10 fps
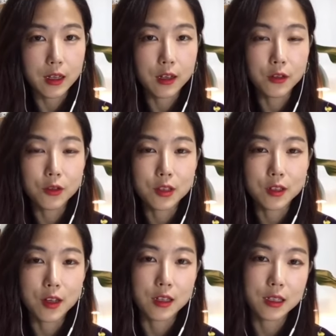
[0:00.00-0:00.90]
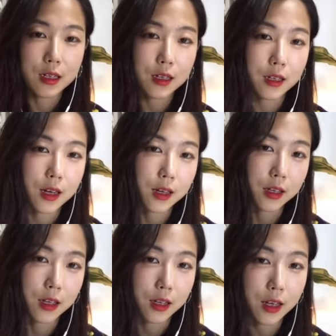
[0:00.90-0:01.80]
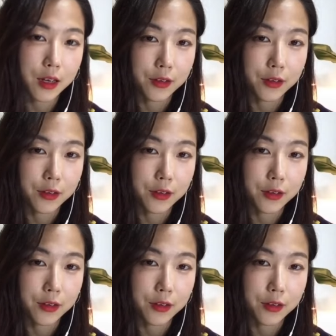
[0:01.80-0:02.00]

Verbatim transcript: 결국 저의 일상 이야기이긴 해요.